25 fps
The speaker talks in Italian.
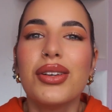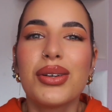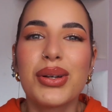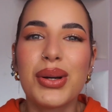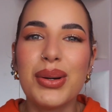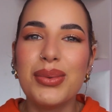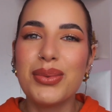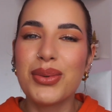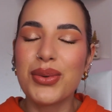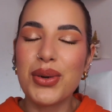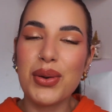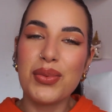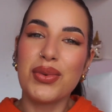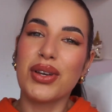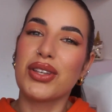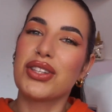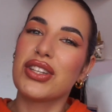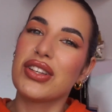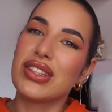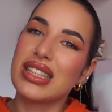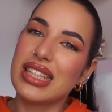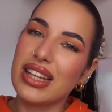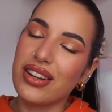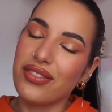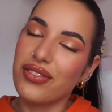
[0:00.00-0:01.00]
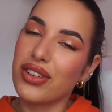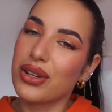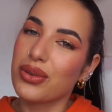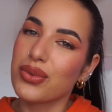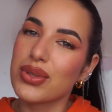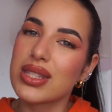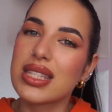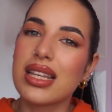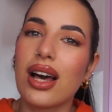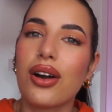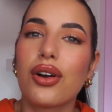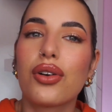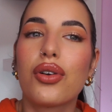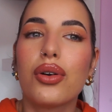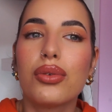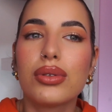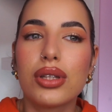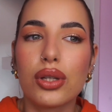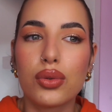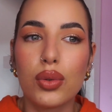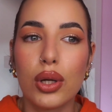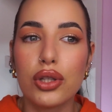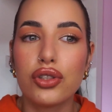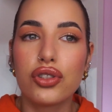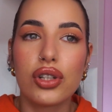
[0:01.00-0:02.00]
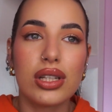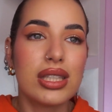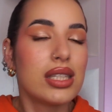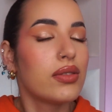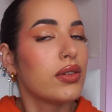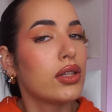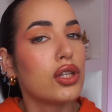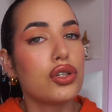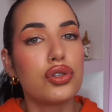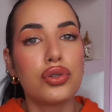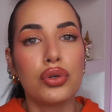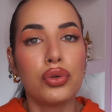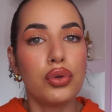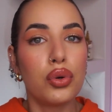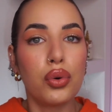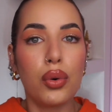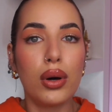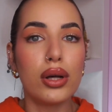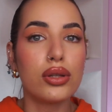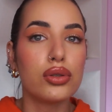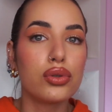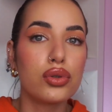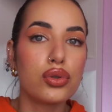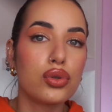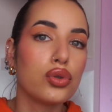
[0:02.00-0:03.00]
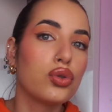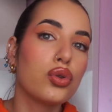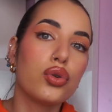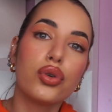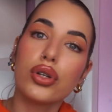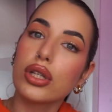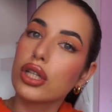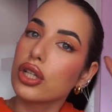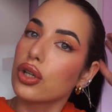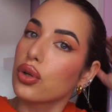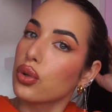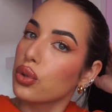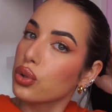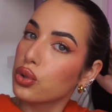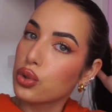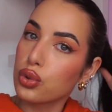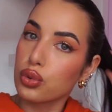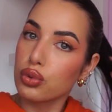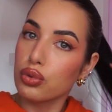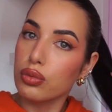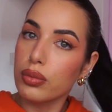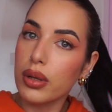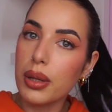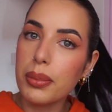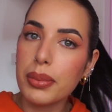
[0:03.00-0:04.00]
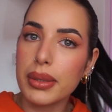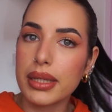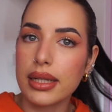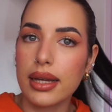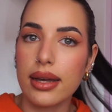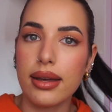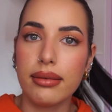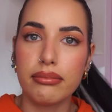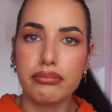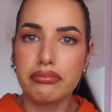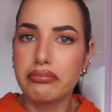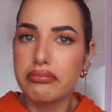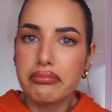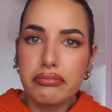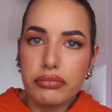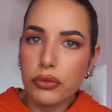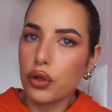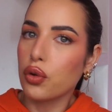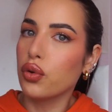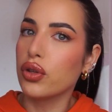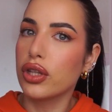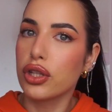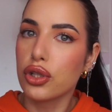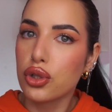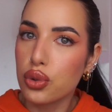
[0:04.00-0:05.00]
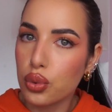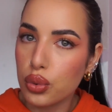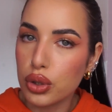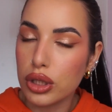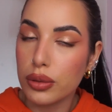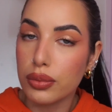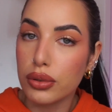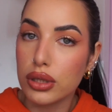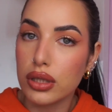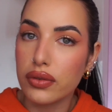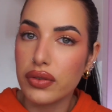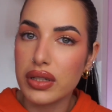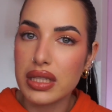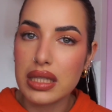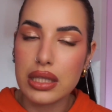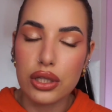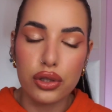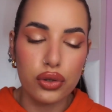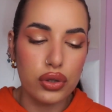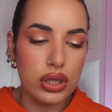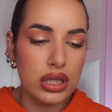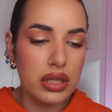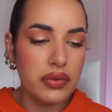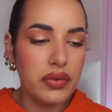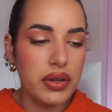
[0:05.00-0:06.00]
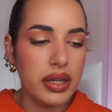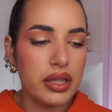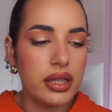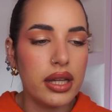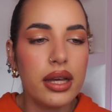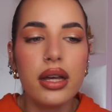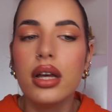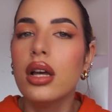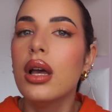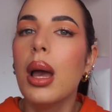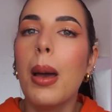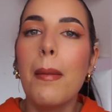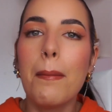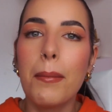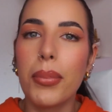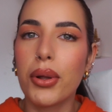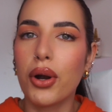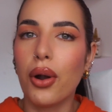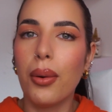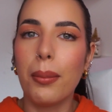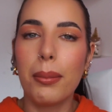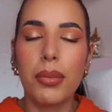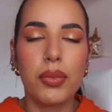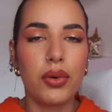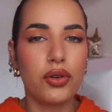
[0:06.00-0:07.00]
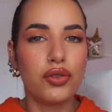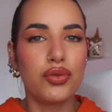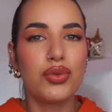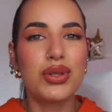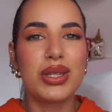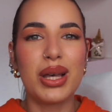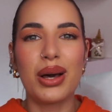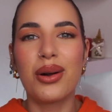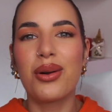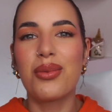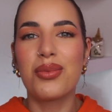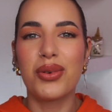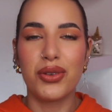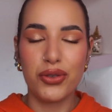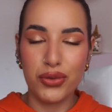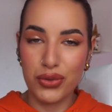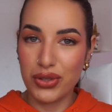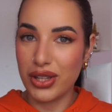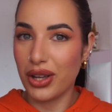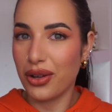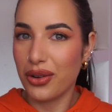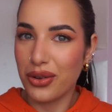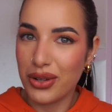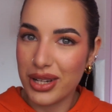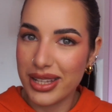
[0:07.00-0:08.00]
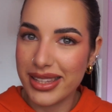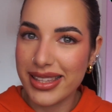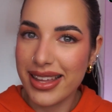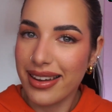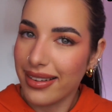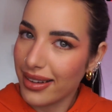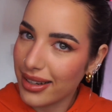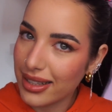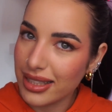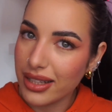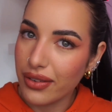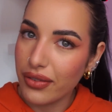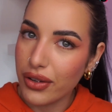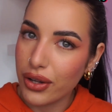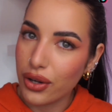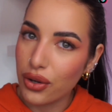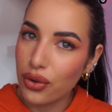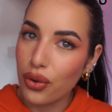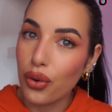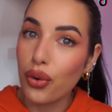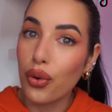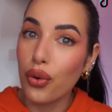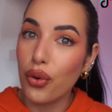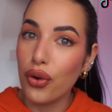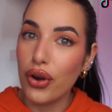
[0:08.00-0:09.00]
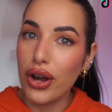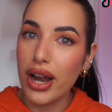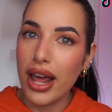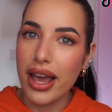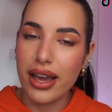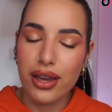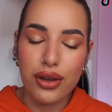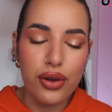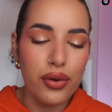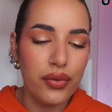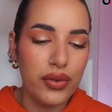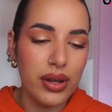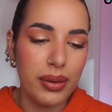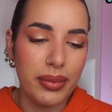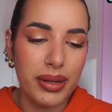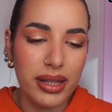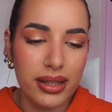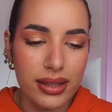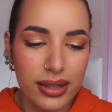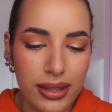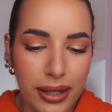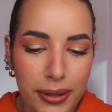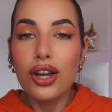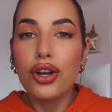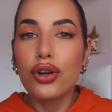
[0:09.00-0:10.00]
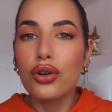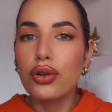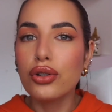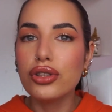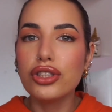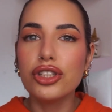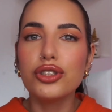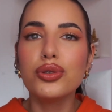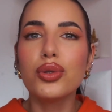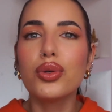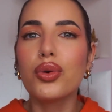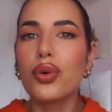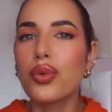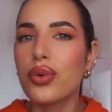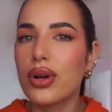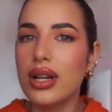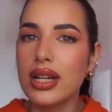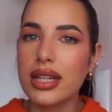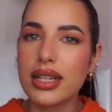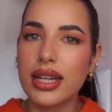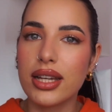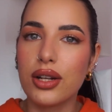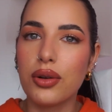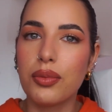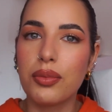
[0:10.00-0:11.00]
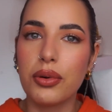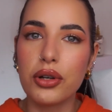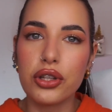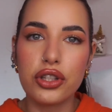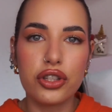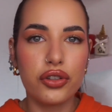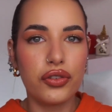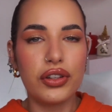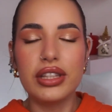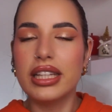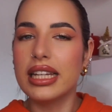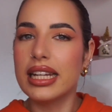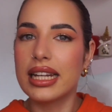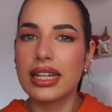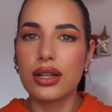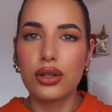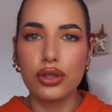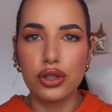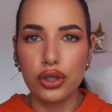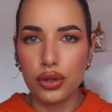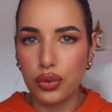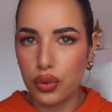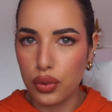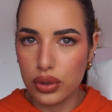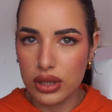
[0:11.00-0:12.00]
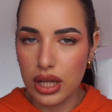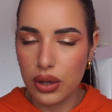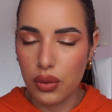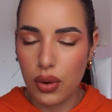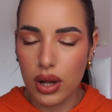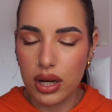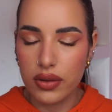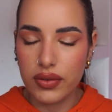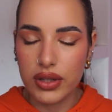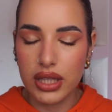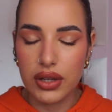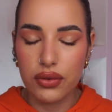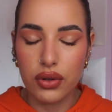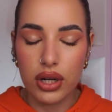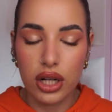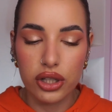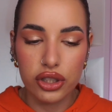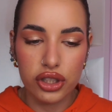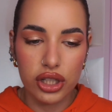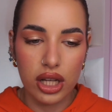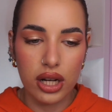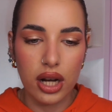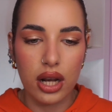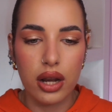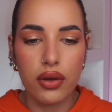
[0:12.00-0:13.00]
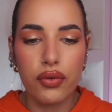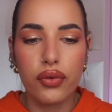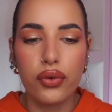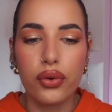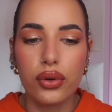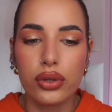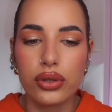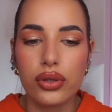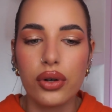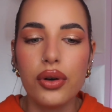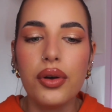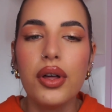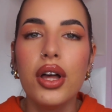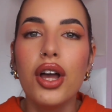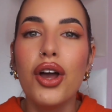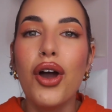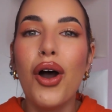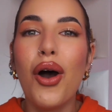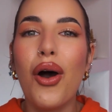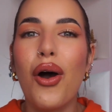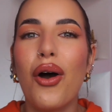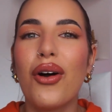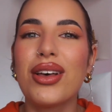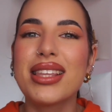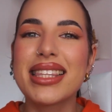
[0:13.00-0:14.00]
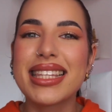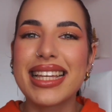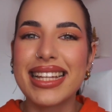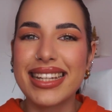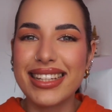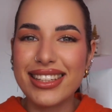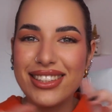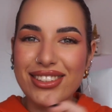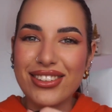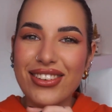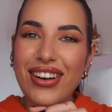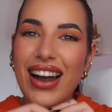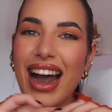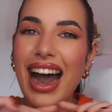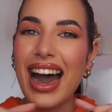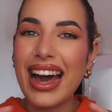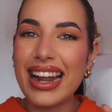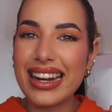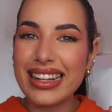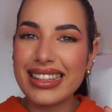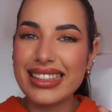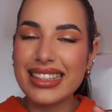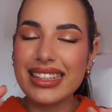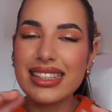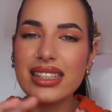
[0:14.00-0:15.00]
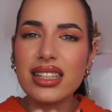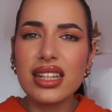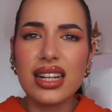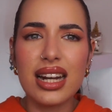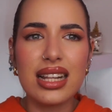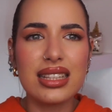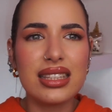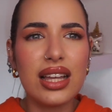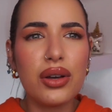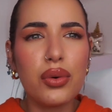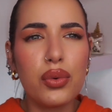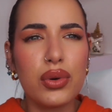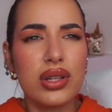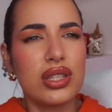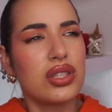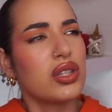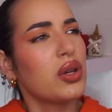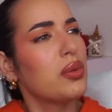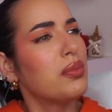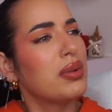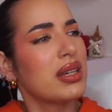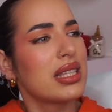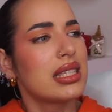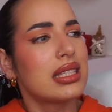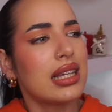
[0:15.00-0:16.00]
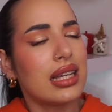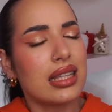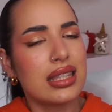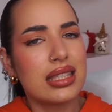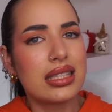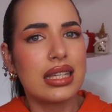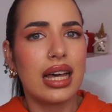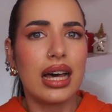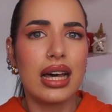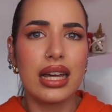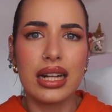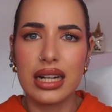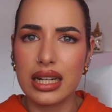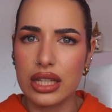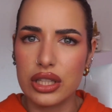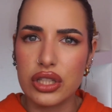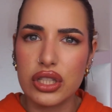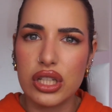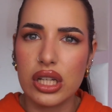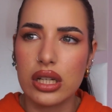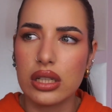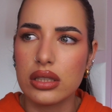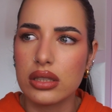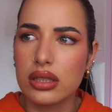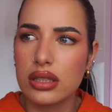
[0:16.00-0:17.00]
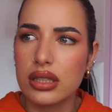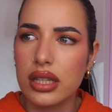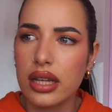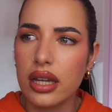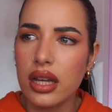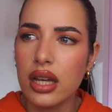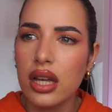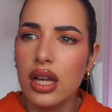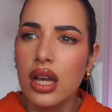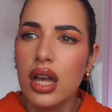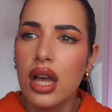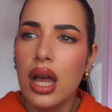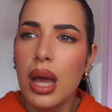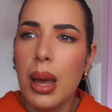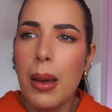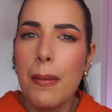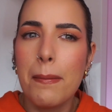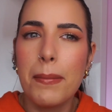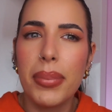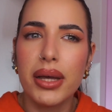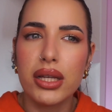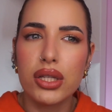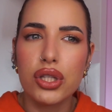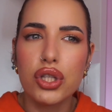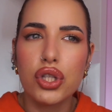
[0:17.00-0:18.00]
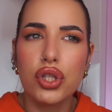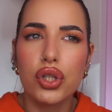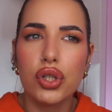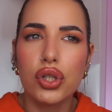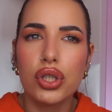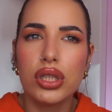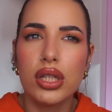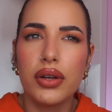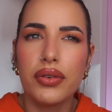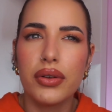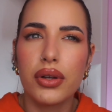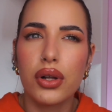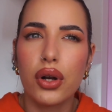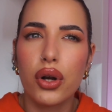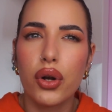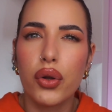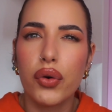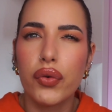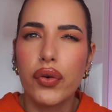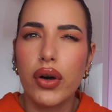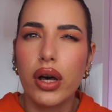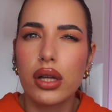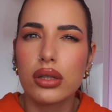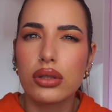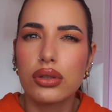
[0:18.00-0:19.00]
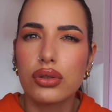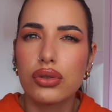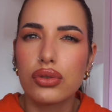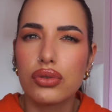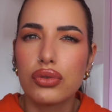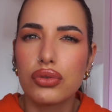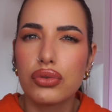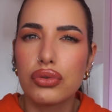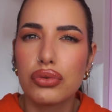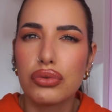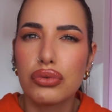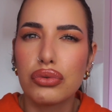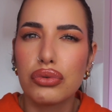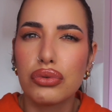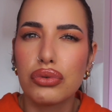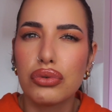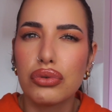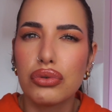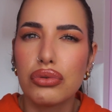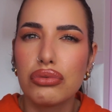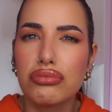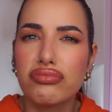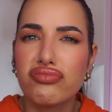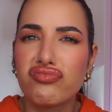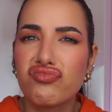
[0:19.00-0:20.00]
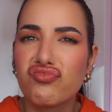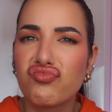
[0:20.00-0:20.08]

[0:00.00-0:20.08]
Comunque mi piace davvero un sacco, un tatuaggio che si vede solo quando sono in costume, perché con nessun tipo di vestito si vede, però mi piace un sacco, mi piace un sacco l'idea anche di averlo con lei ovviamente. Continuo con quelli che non posso vedere, di, dei quali vi devo lasciare le foto. Ho scritto Ardin, in realtà questo è abbastanza recente, penso di averlo fatto